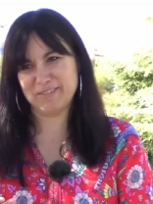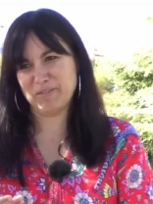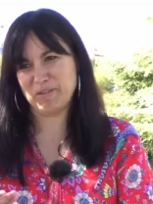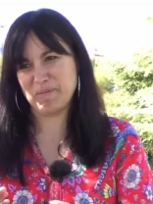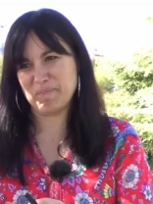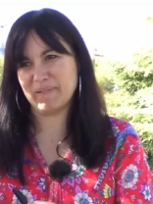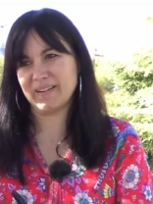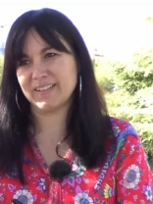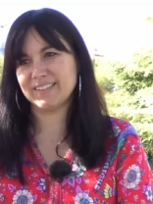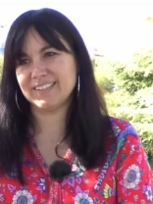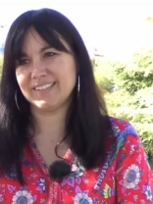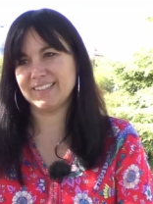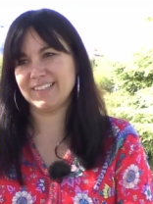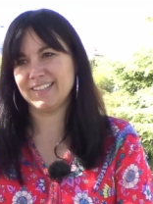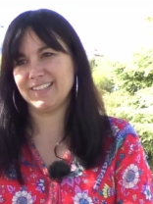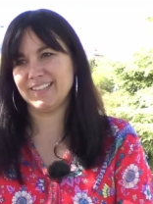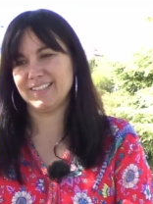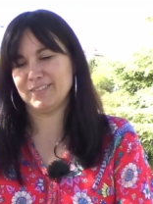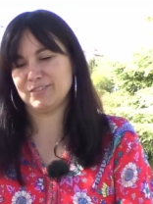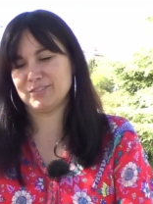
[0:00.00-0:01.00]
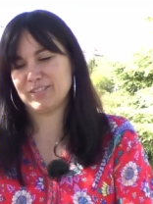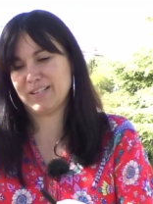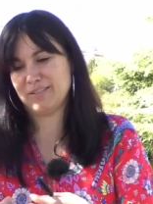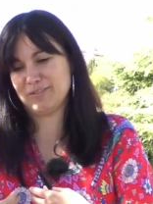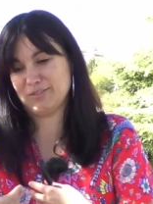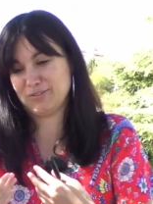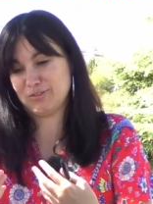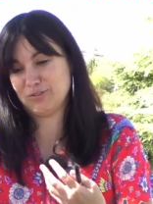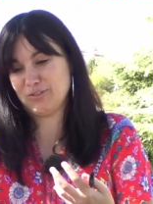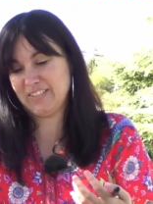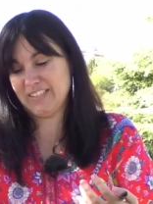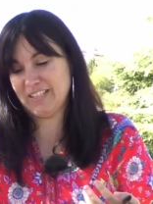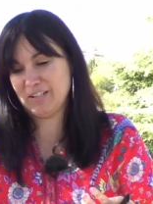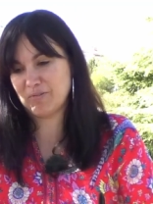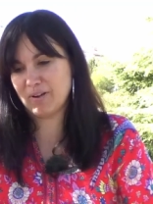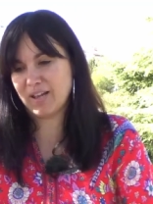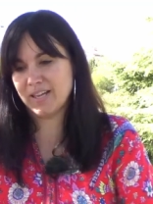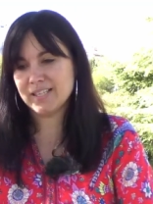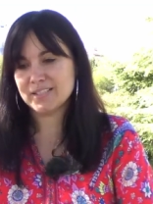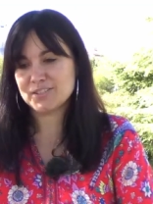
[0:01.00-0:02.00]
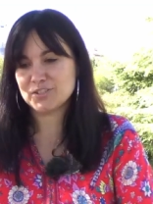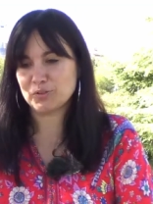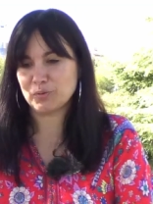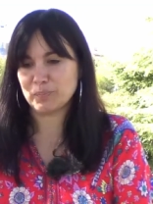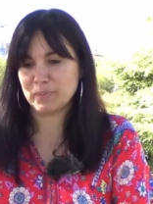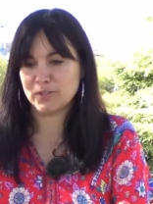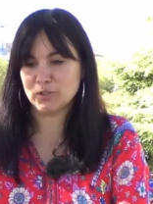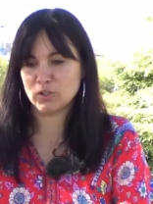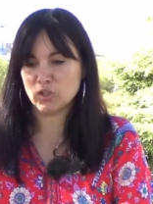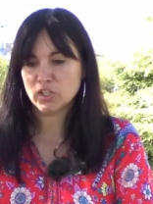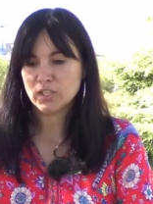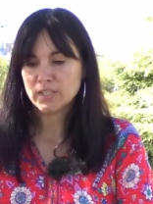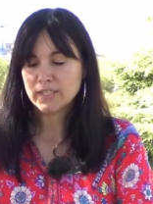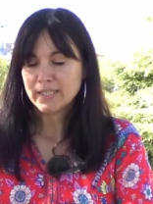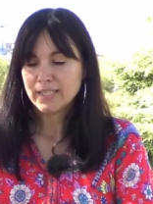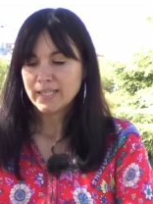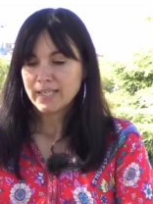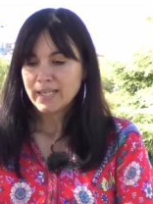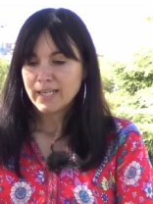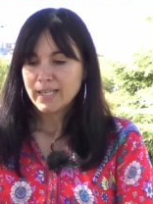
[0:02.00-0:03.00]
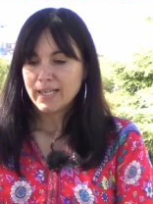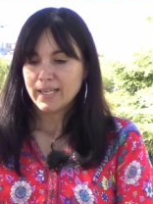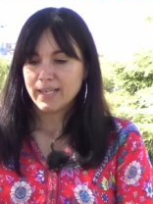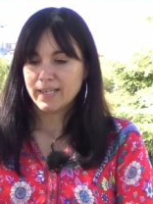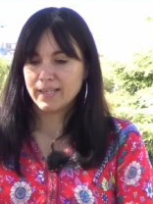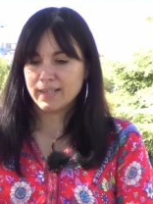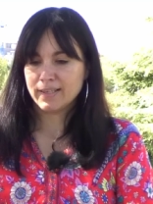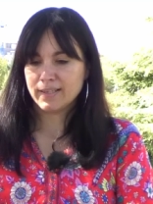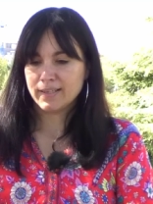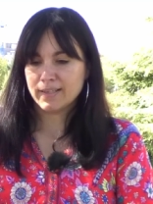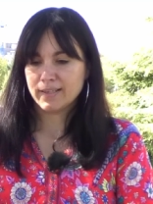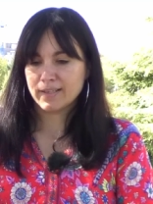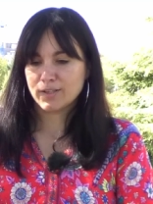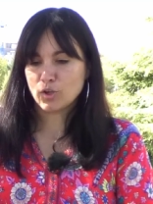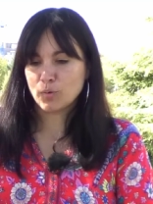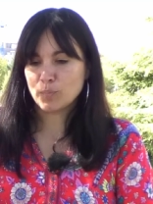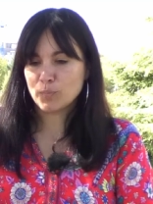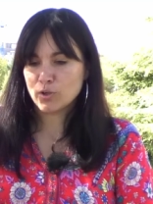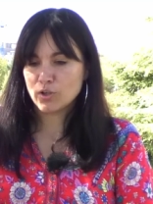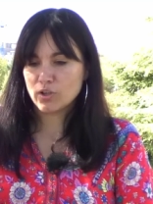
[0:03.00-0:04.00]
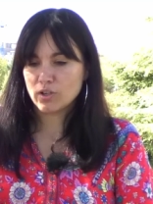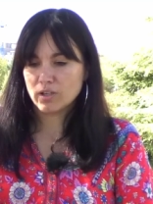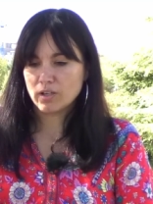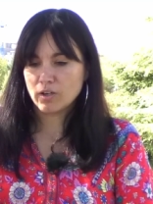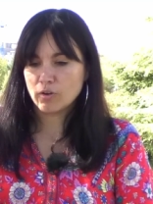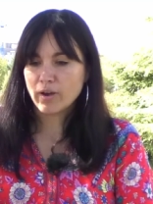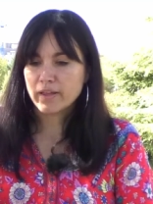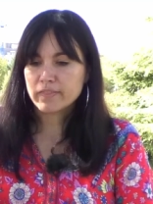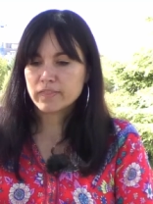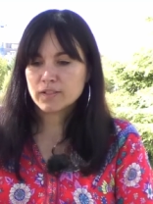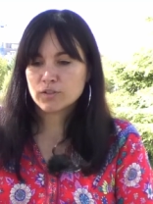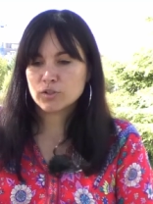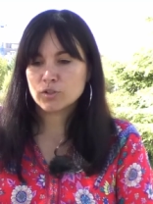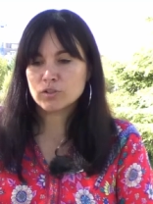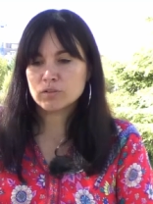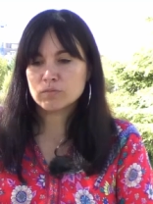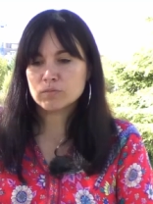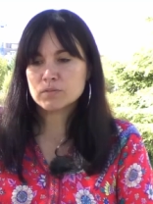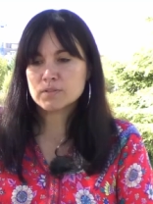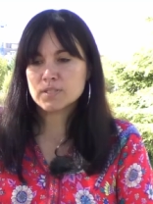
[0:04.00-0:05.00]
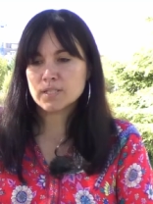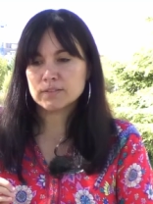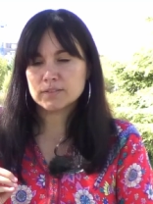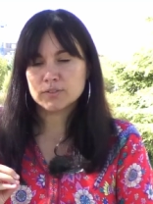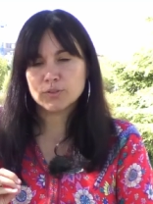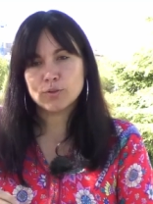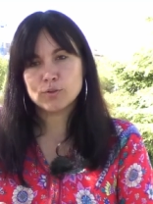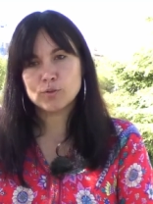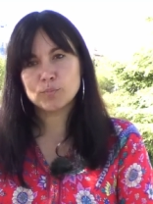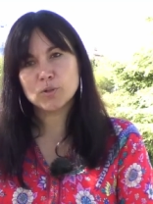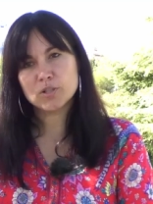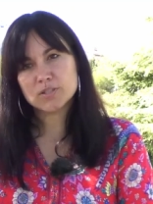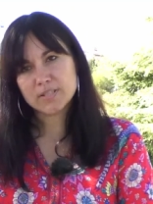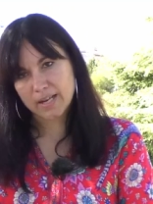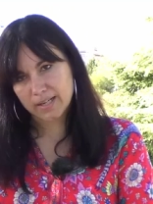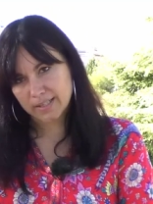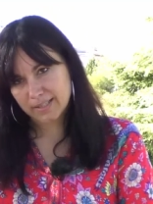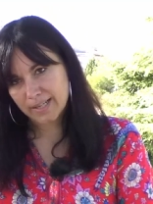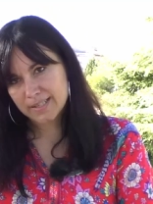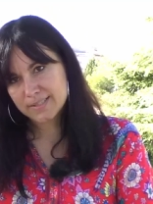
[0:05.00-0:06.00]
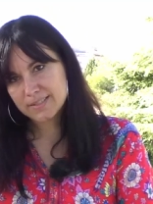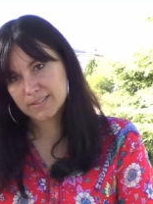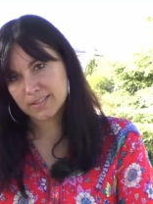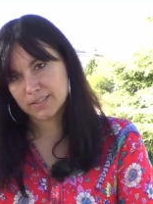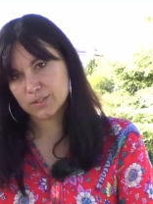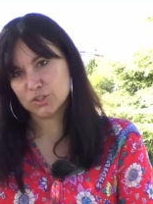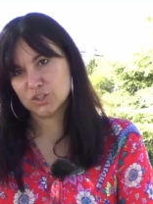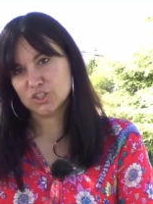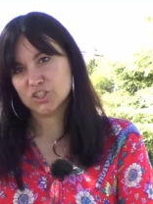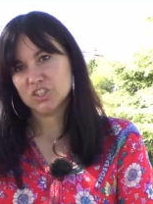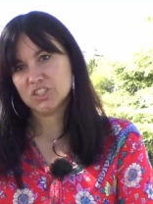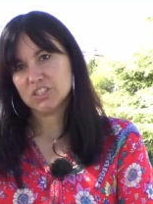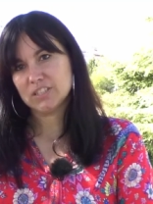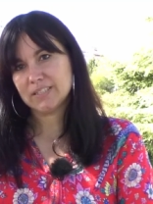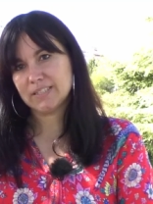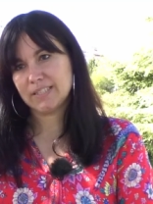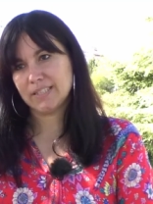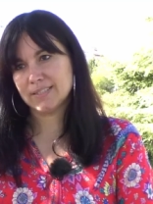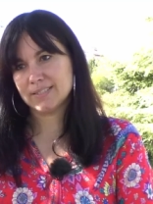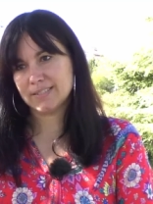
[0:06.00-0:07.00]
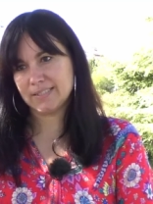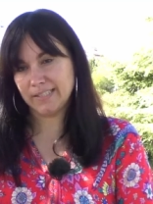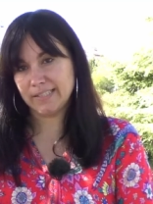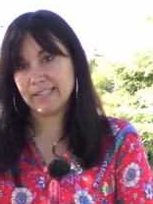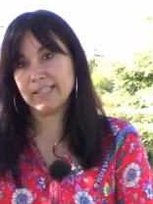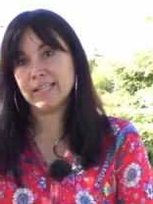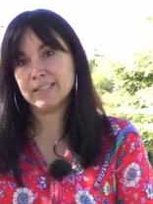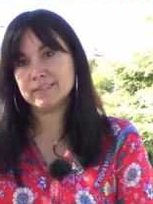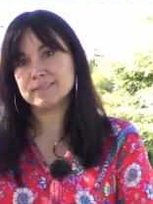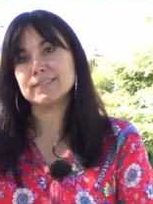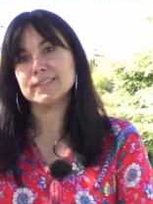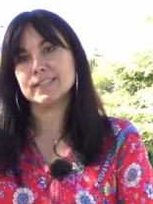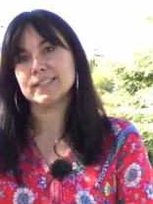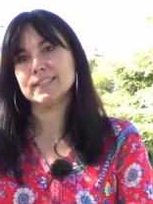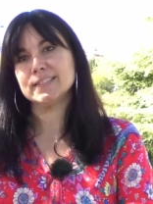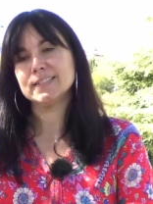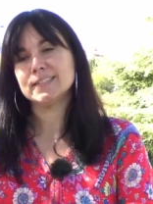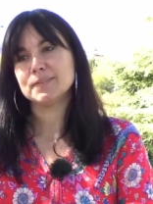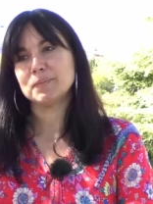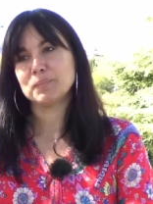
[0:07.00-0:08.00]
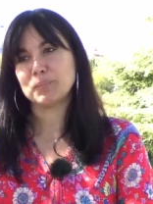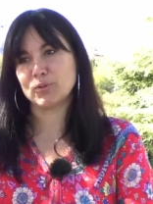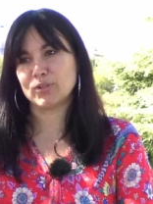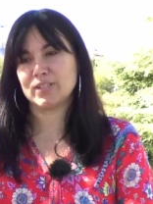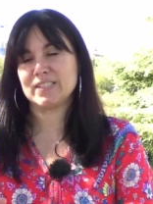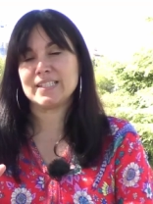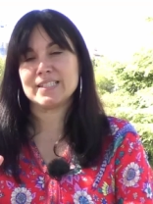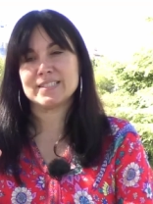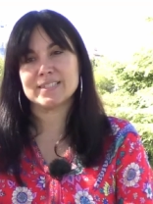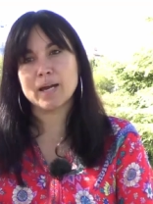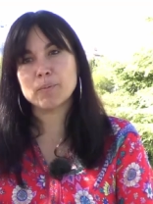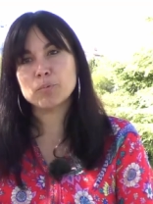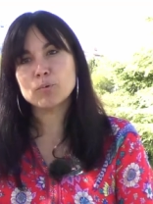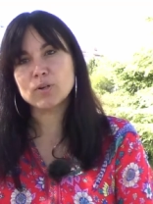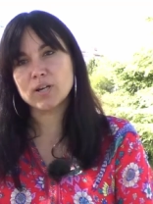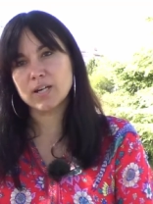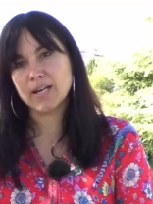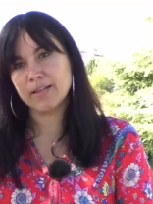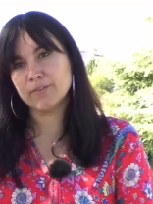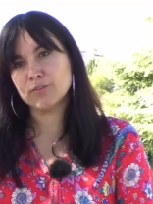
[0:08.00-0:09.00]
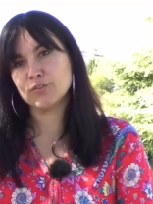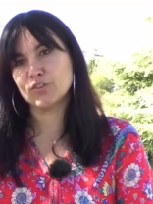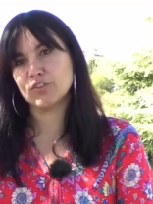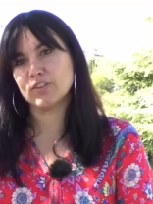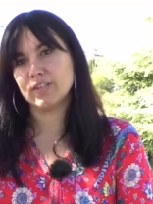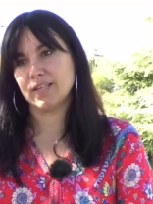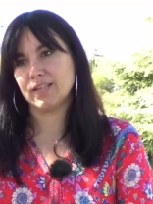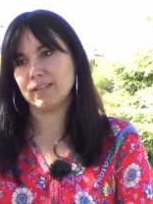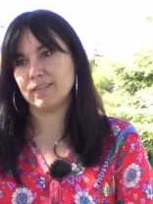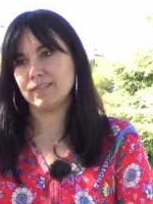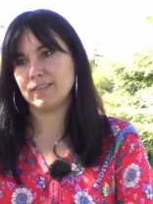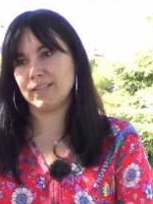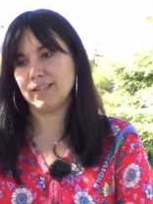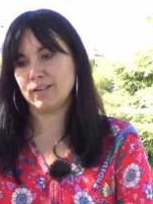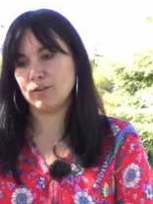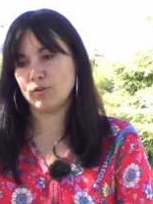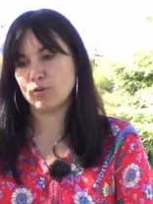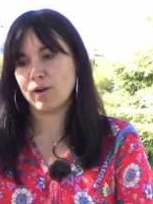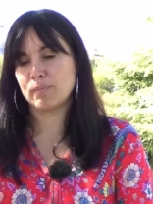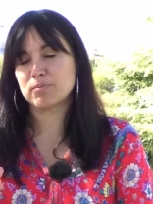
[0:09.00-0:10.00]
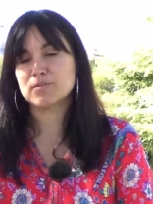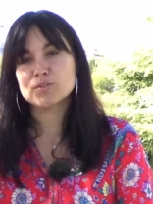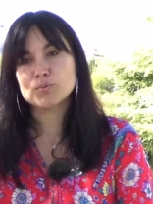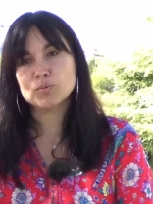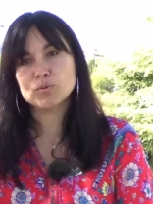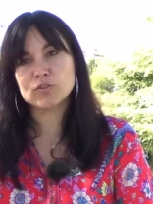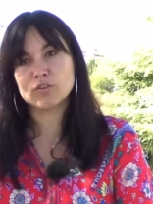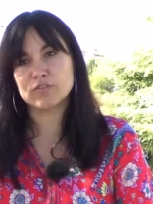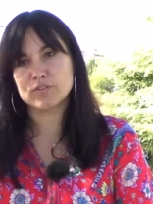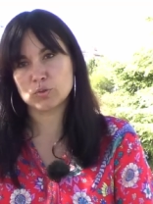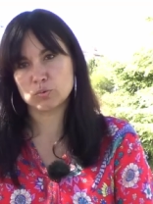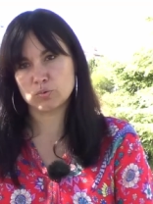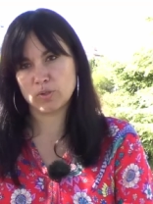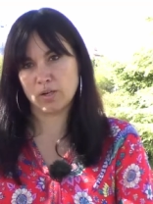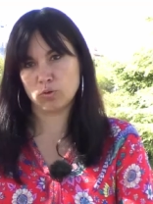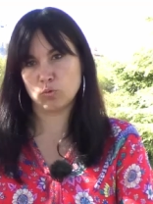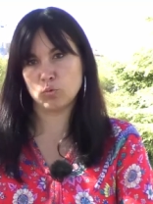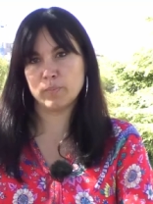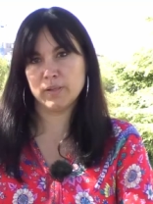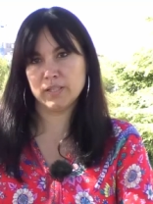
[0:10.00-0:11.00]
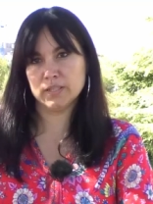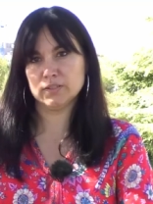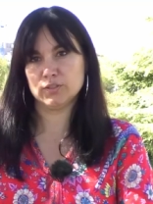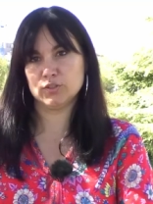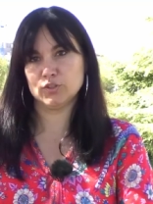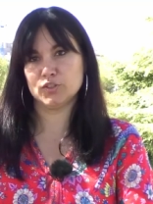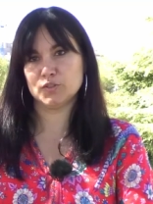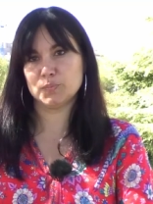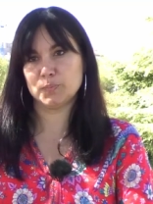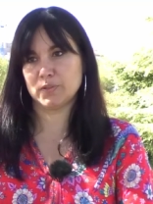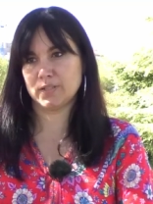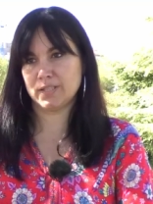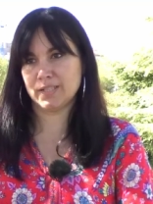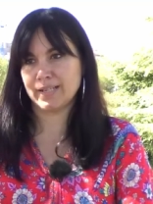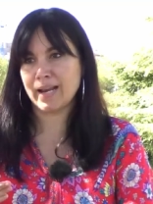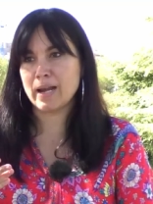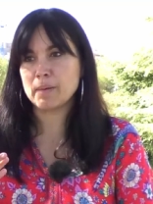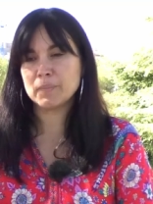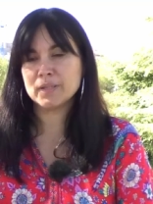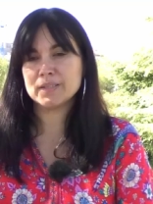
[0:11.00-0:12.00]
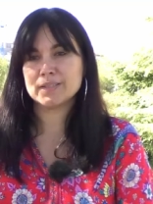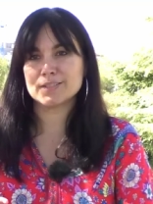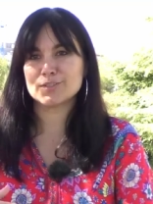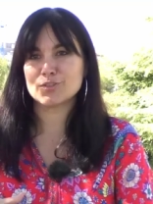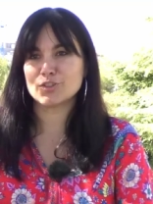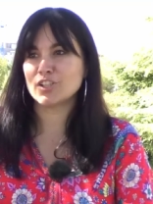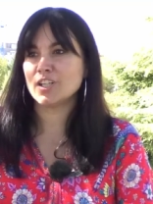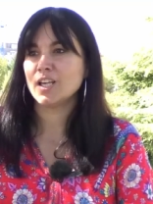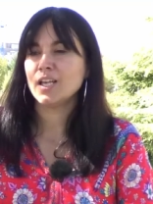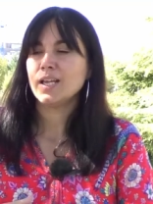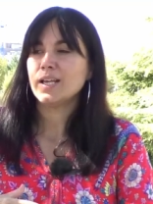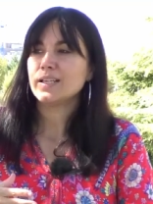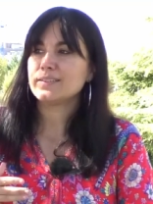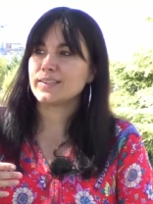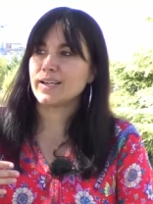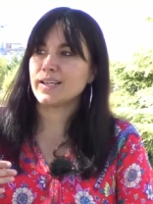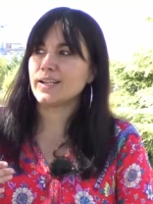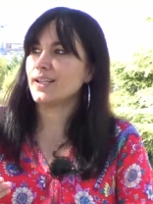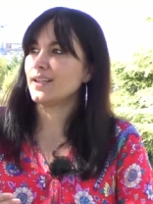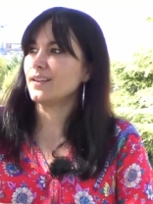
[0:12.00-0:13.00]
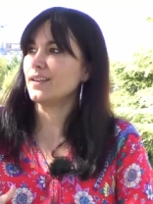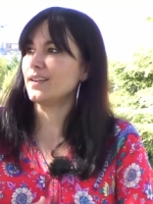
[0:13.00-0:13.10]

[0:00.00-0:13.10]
soy parte de, o sea, soy quien lo ha hecho, pero eh, como lo hace con un sentido del humor sarcástico, que es hiriente, porque se está burlando de, lo absurdo de sus argumentos, porque realmente son tan